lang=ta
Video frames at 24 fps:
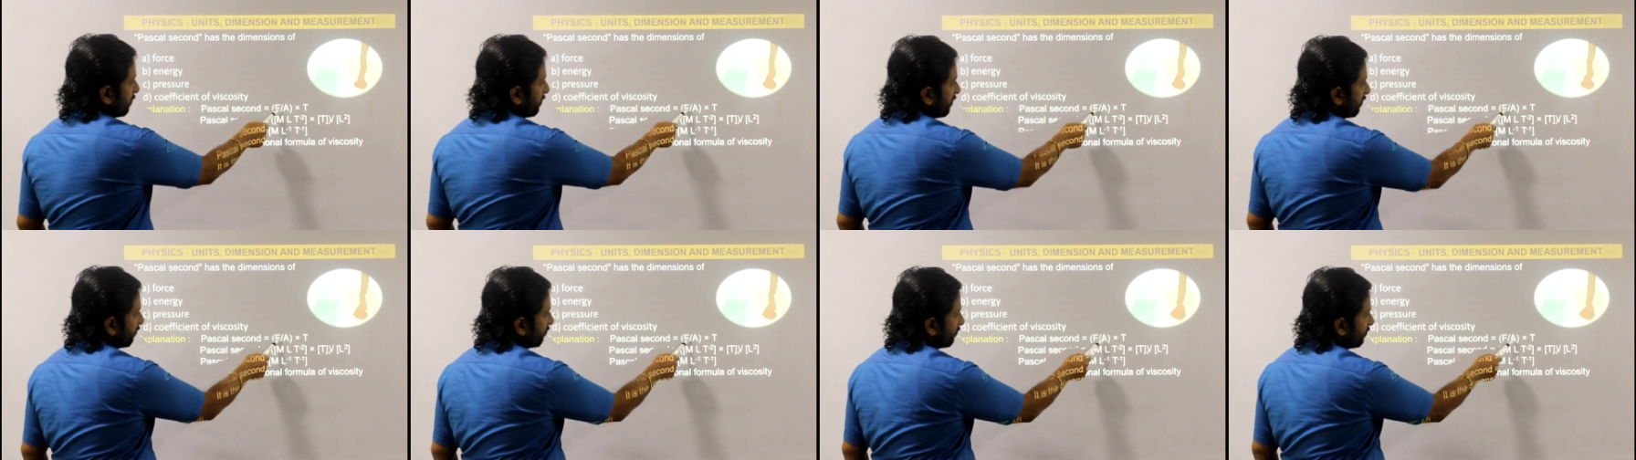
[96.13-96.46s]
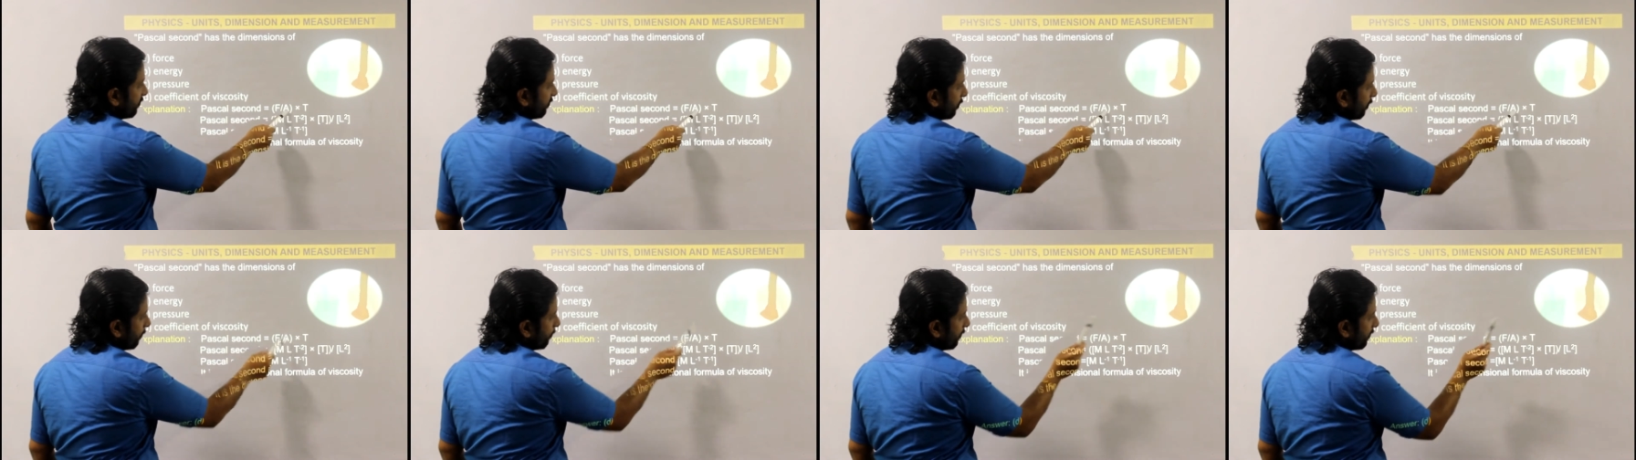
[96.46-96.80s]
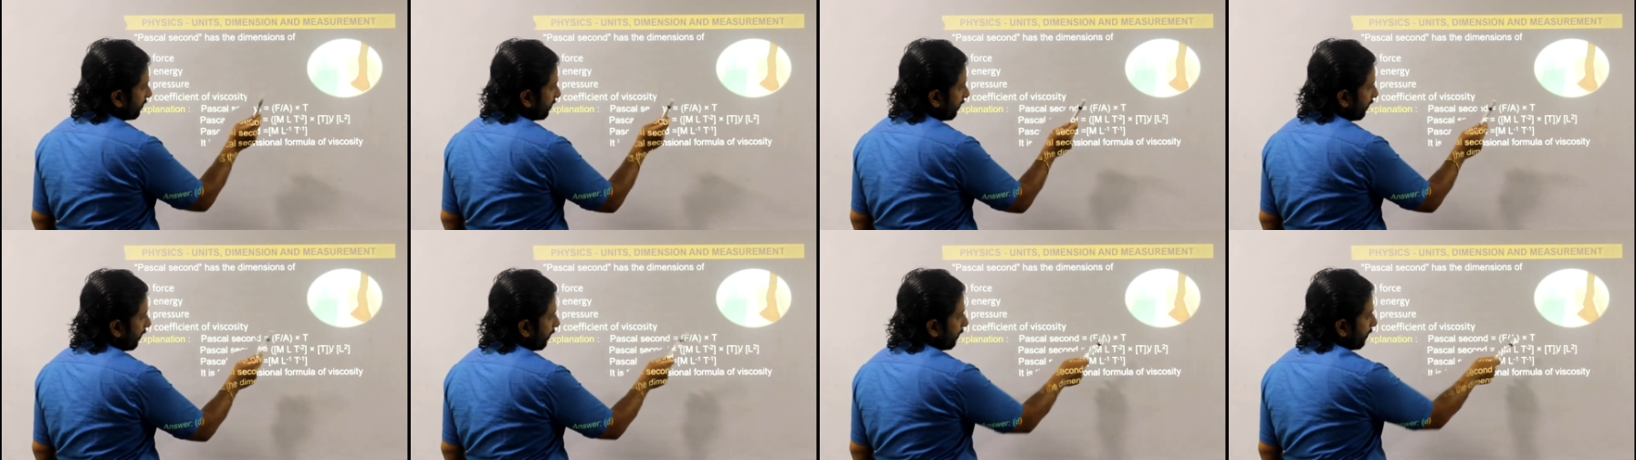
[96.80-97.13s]
எஃப் டிவைட் பை
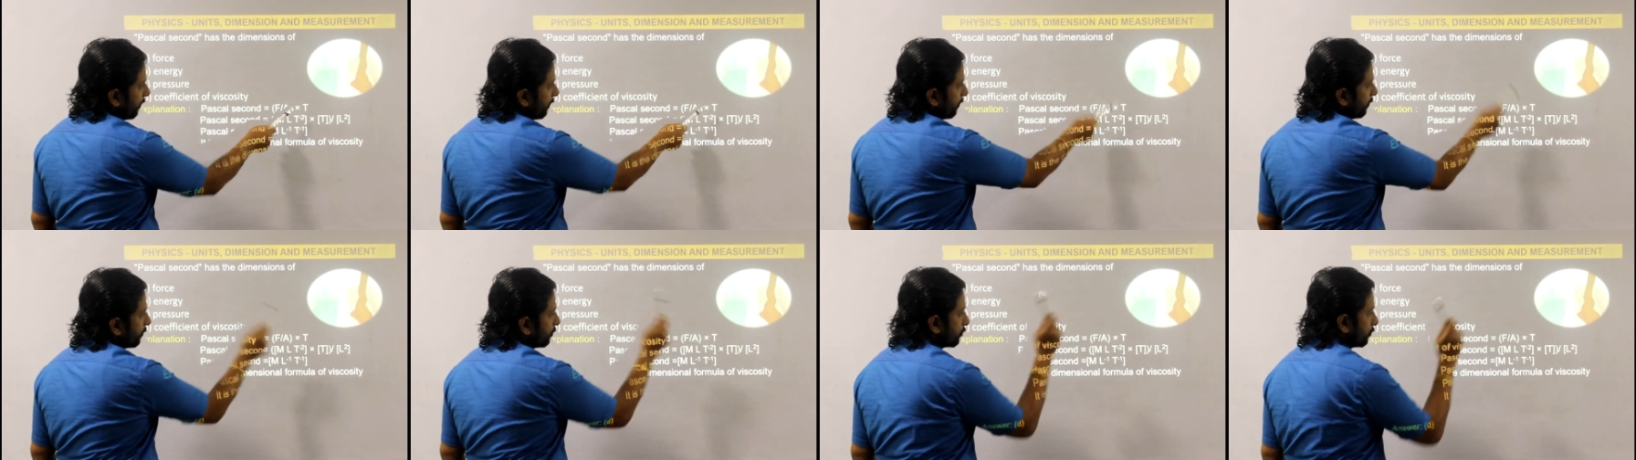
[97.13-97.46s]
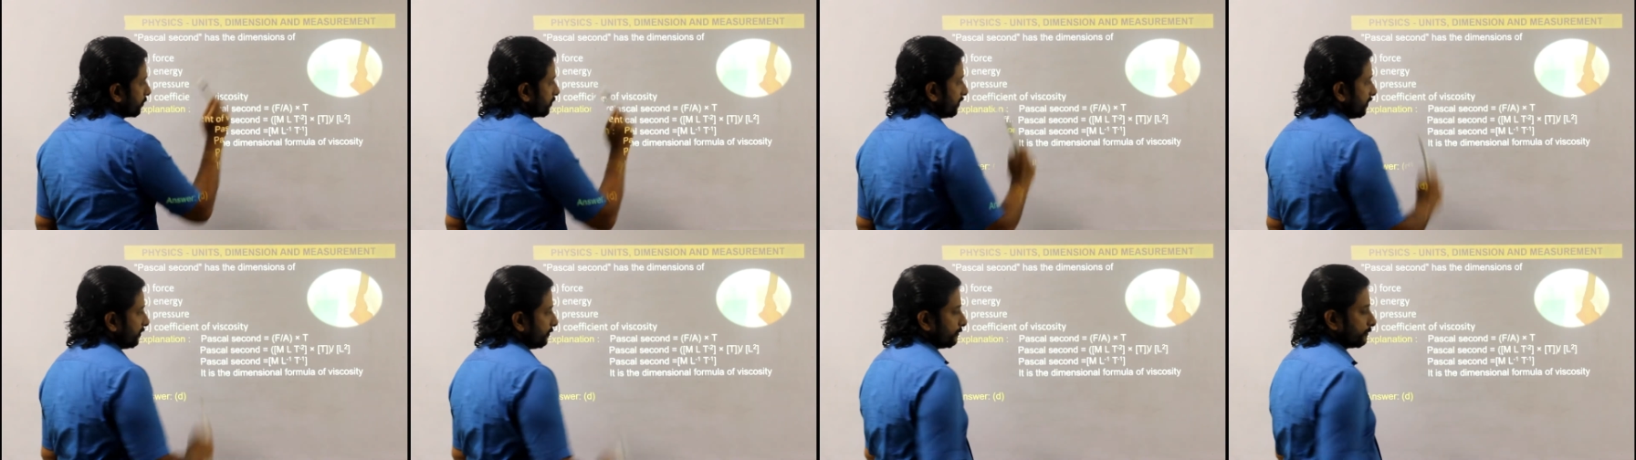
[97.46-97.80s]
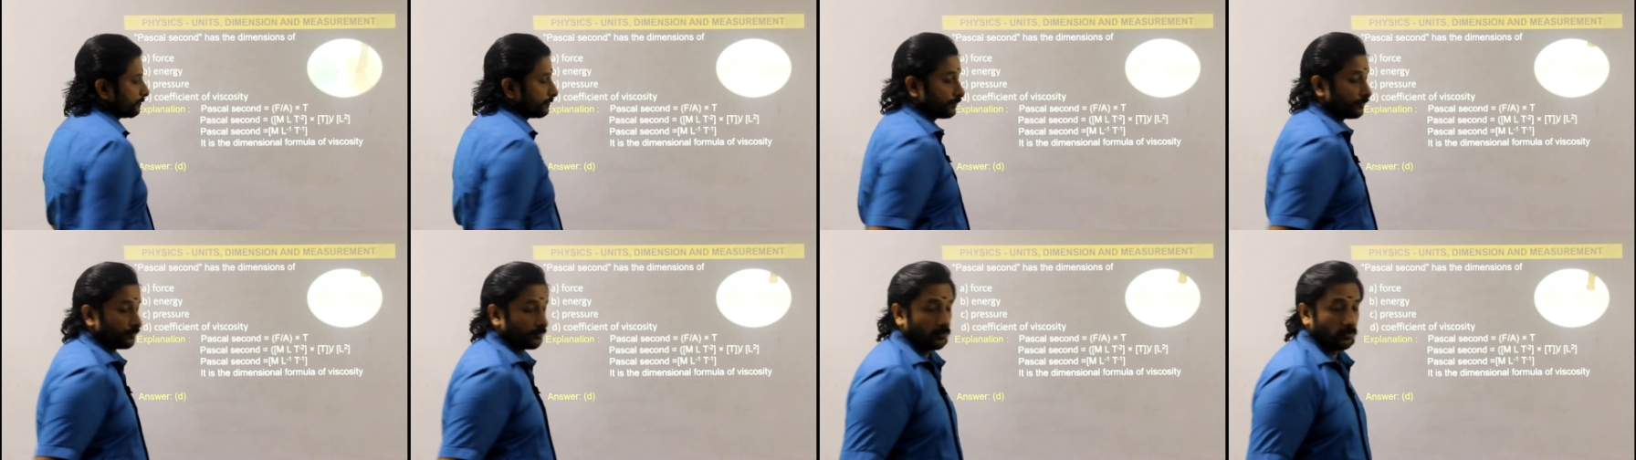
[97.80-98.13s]
ஏ இன்டூ டி
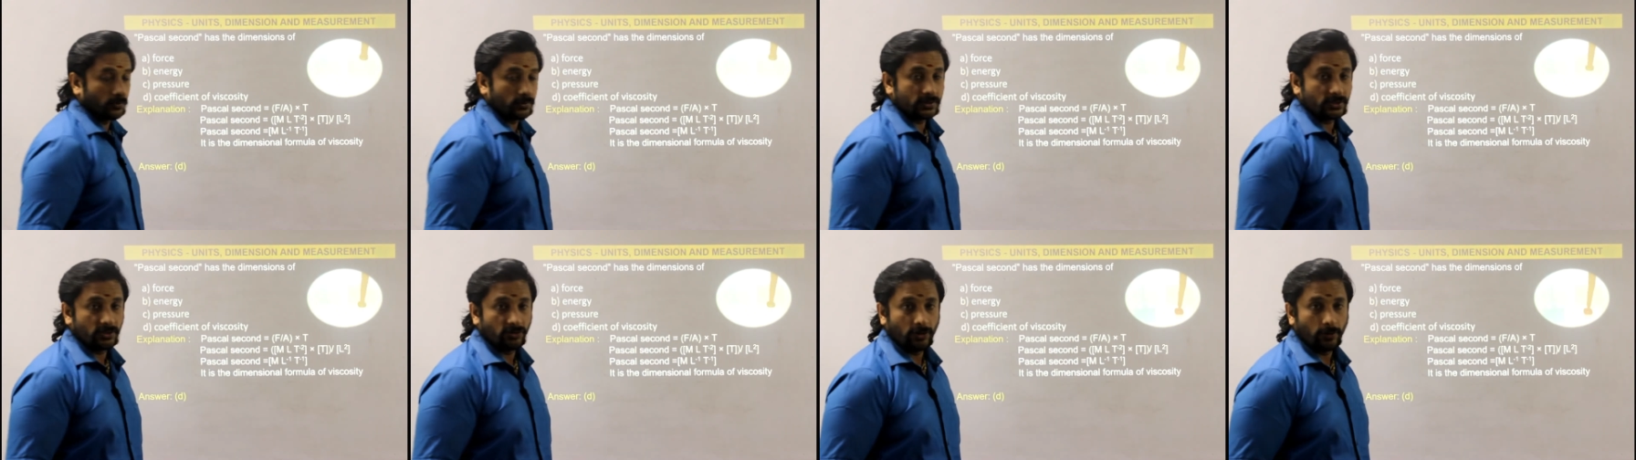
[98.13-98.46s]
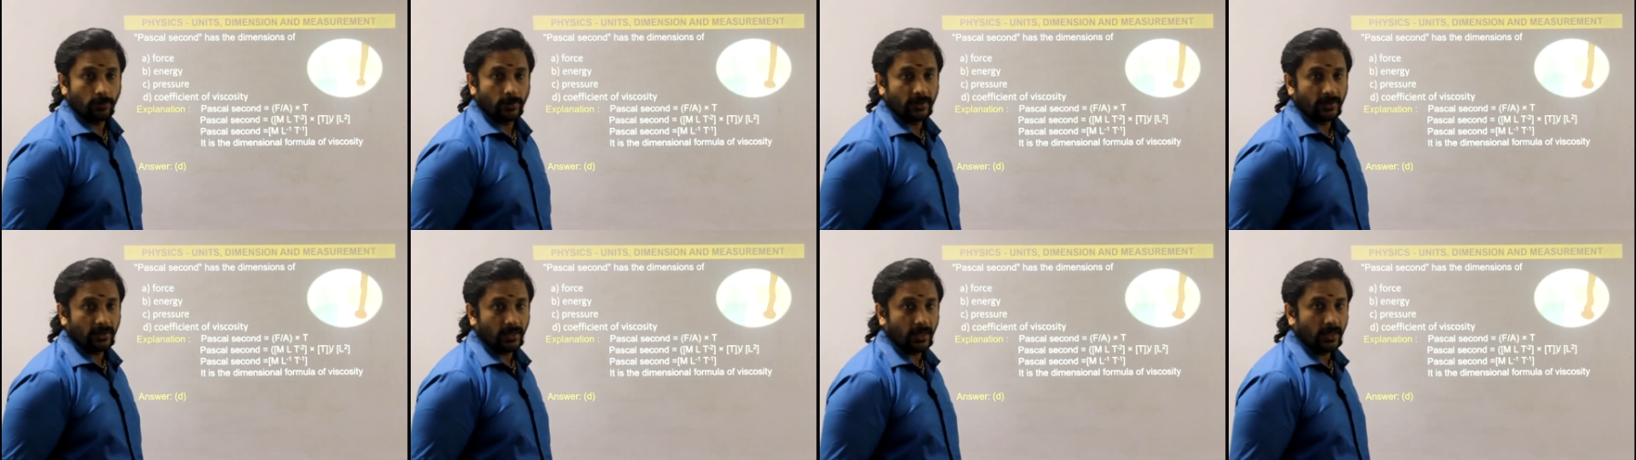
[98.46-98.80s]
ஃபோர்ஸ் டிவைட் பை